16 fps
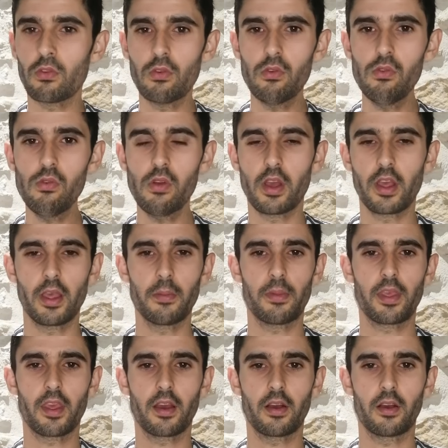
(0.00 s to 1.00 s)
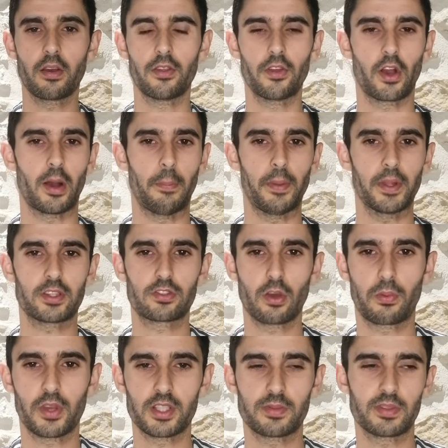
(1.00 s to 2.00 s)
où eh bien il n'y aura pas de
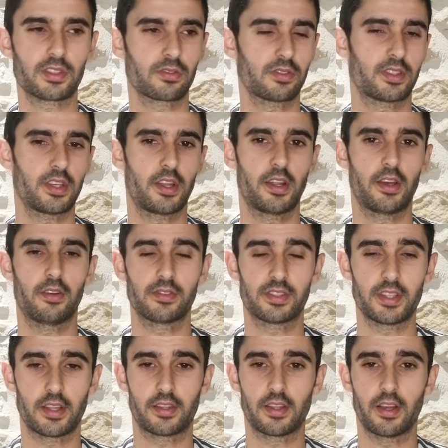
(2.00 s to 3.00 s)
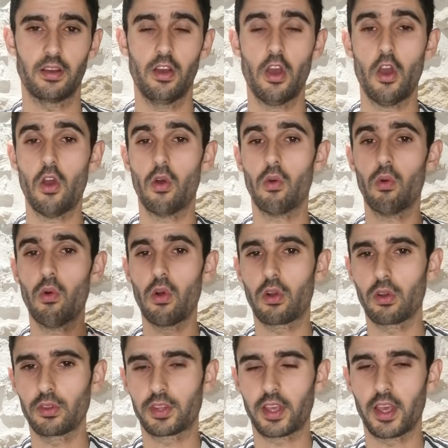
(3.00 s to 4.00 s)
surprise parce qu'on s'y attend ou
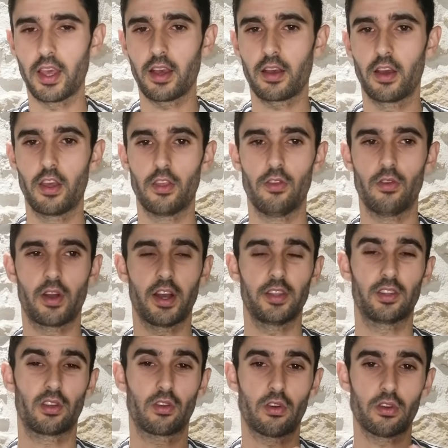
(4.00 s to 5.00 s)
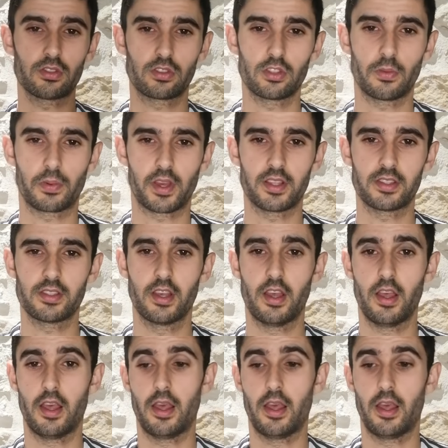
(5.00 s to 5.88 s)
au contraire il y aura des grosses surprises